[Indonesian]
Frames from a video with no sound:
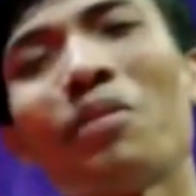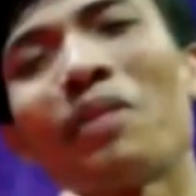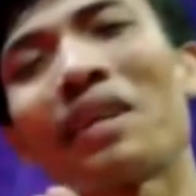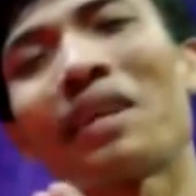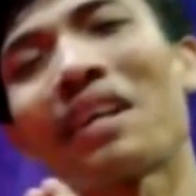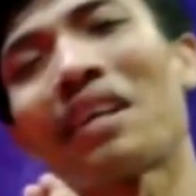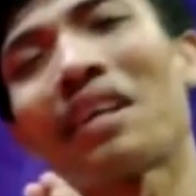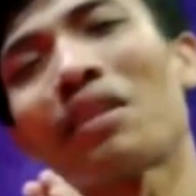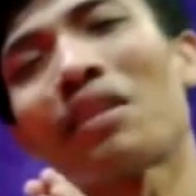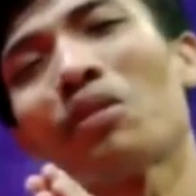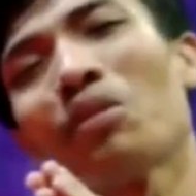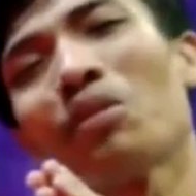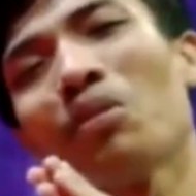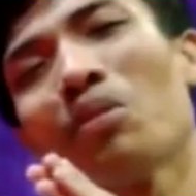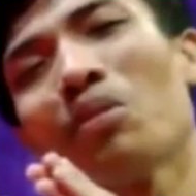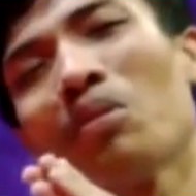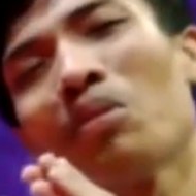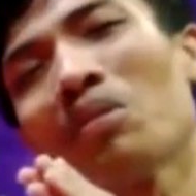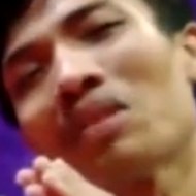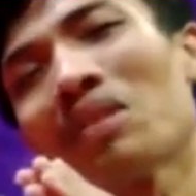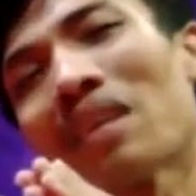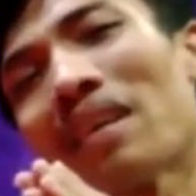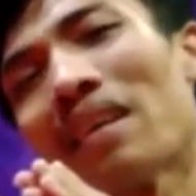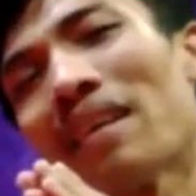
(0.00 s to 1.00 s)
wabarakatuh
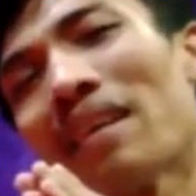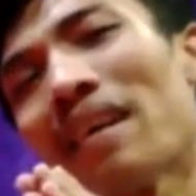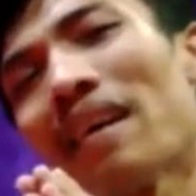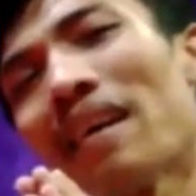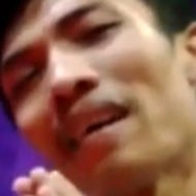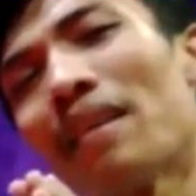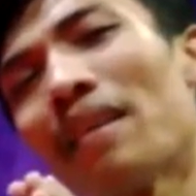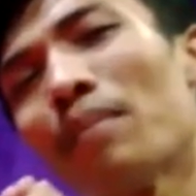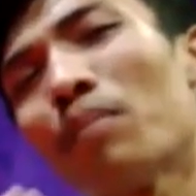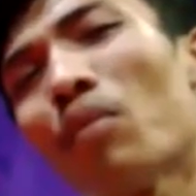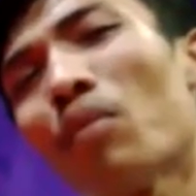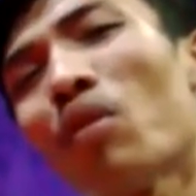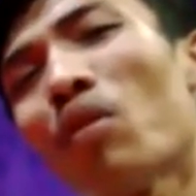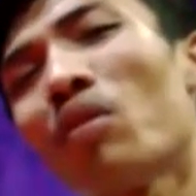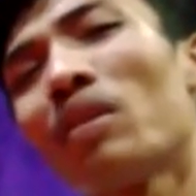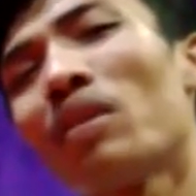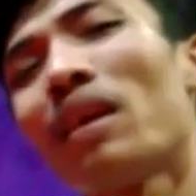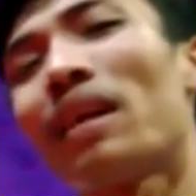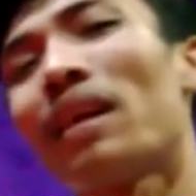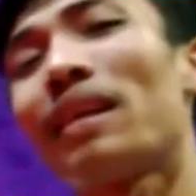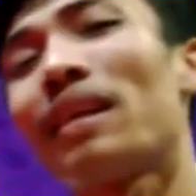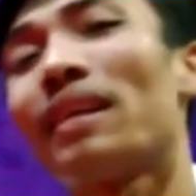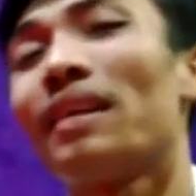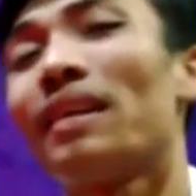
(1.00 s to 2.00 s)
Saya Ipon
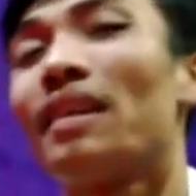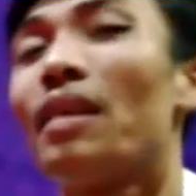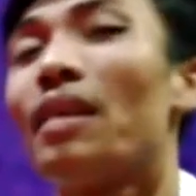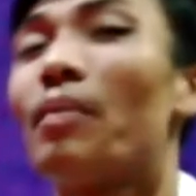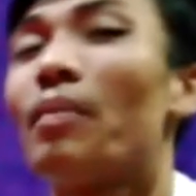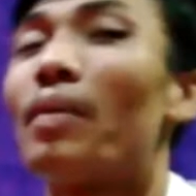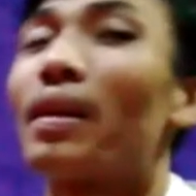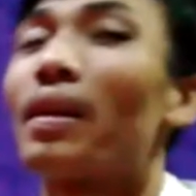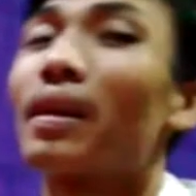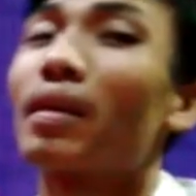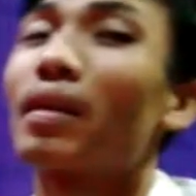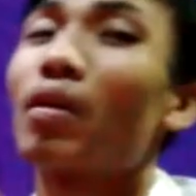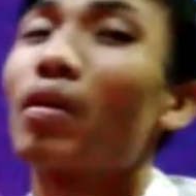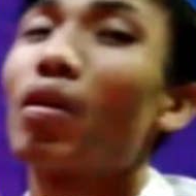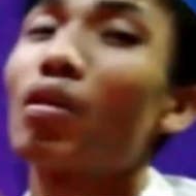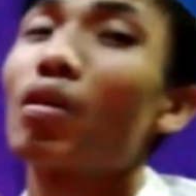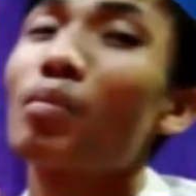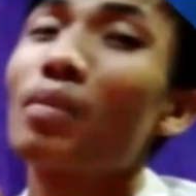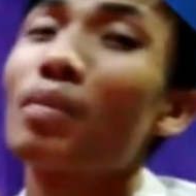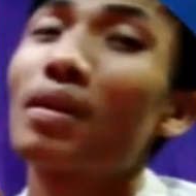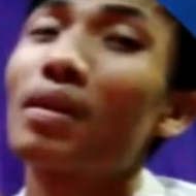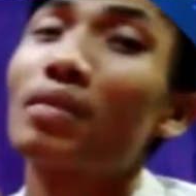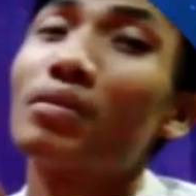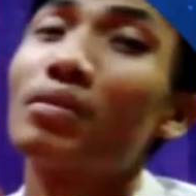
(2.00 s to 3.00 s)
dari DP Record
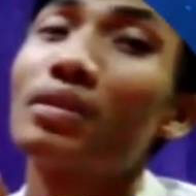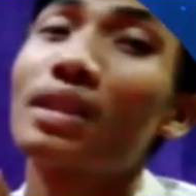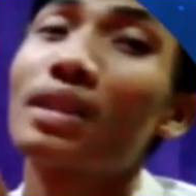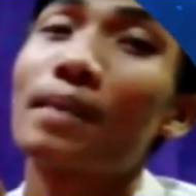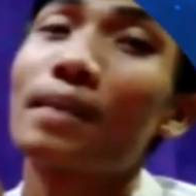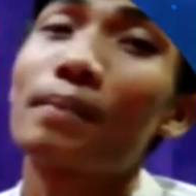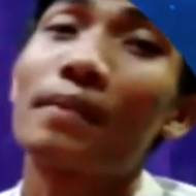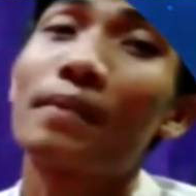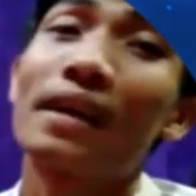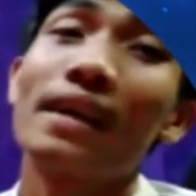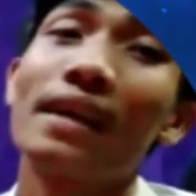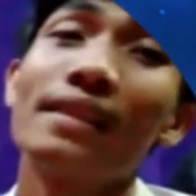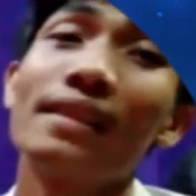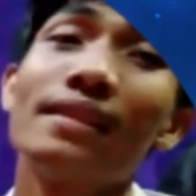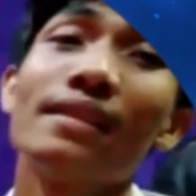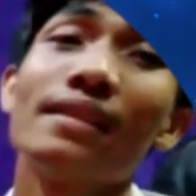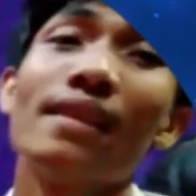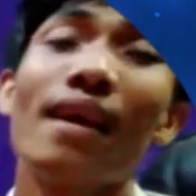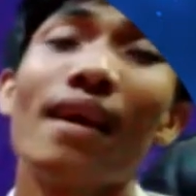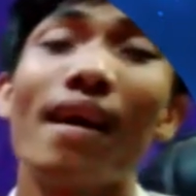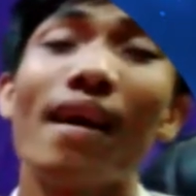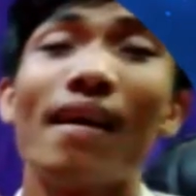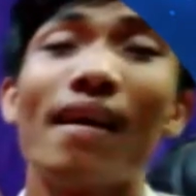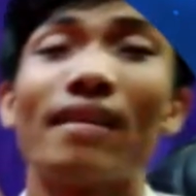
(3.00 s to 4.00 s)
mengucapkan
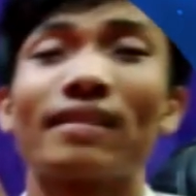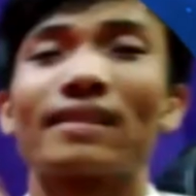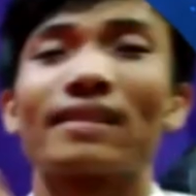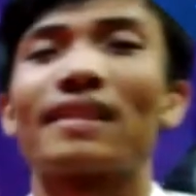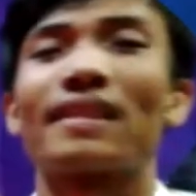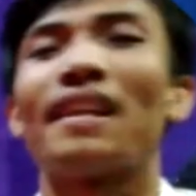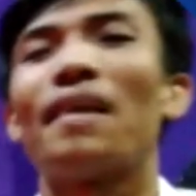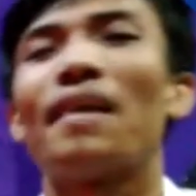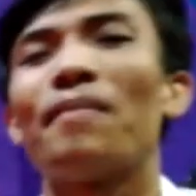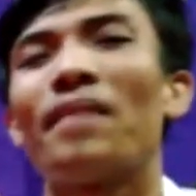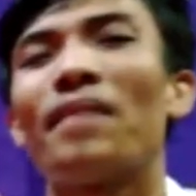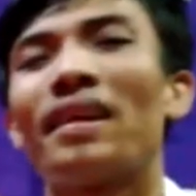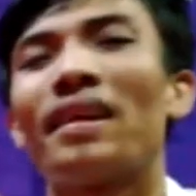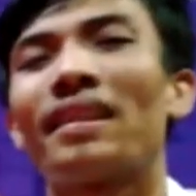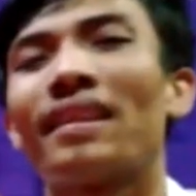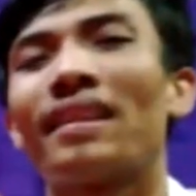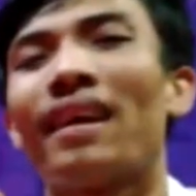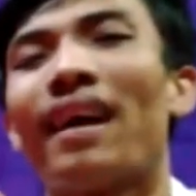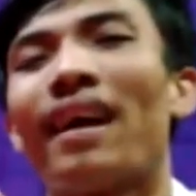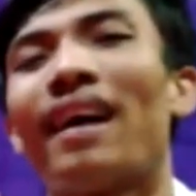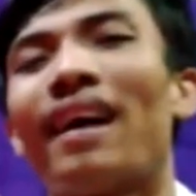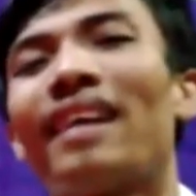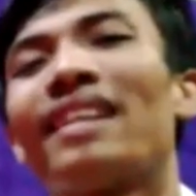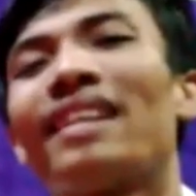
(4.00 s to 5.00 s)
selamat
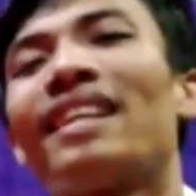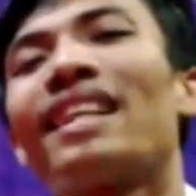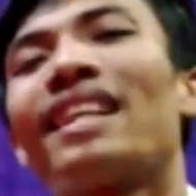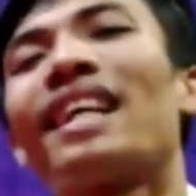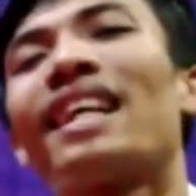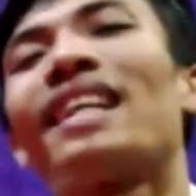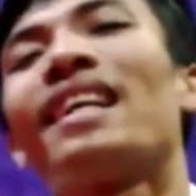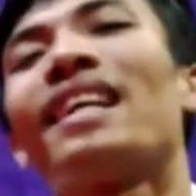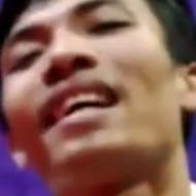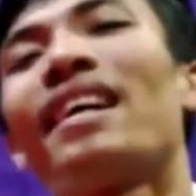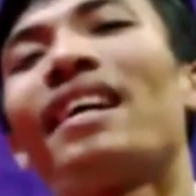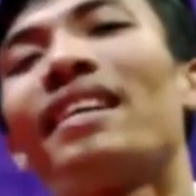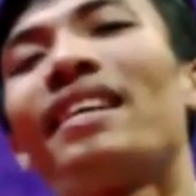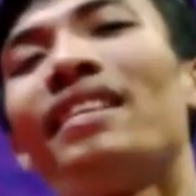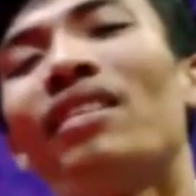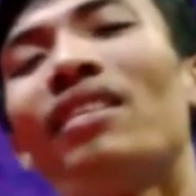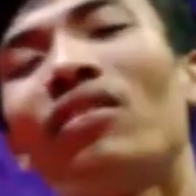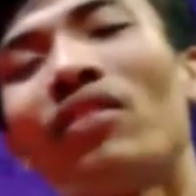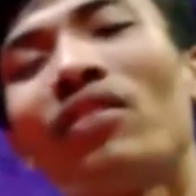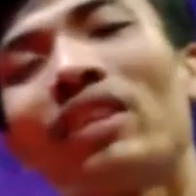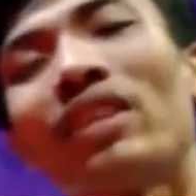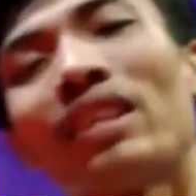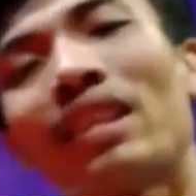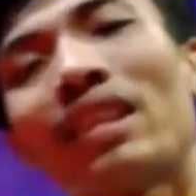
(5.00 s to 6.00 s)
Hari Raya Idul
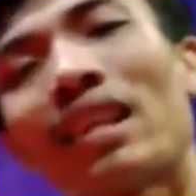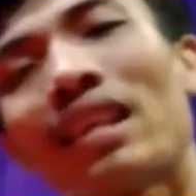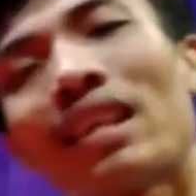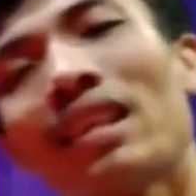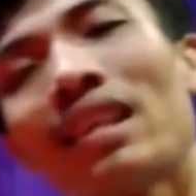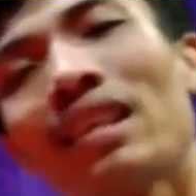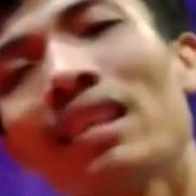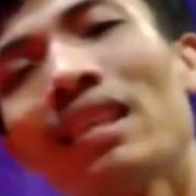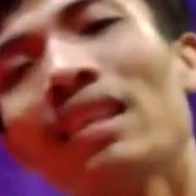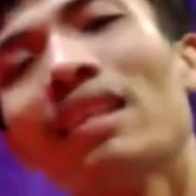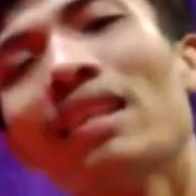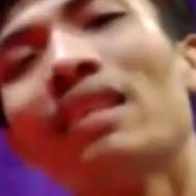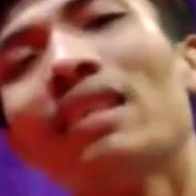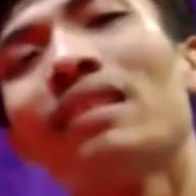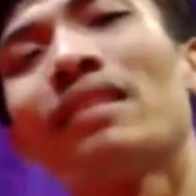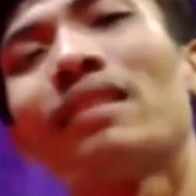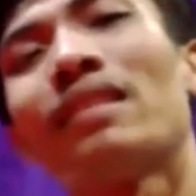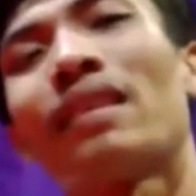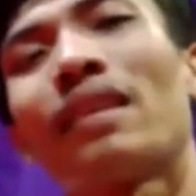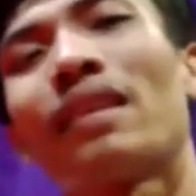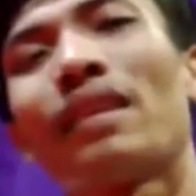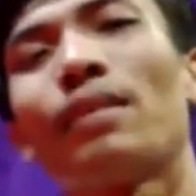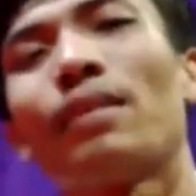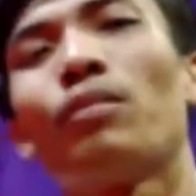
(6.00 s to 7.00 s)
Fitri
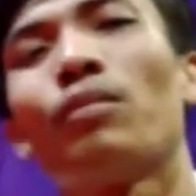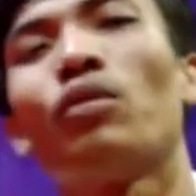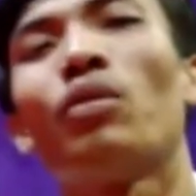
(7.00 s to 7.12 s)
1440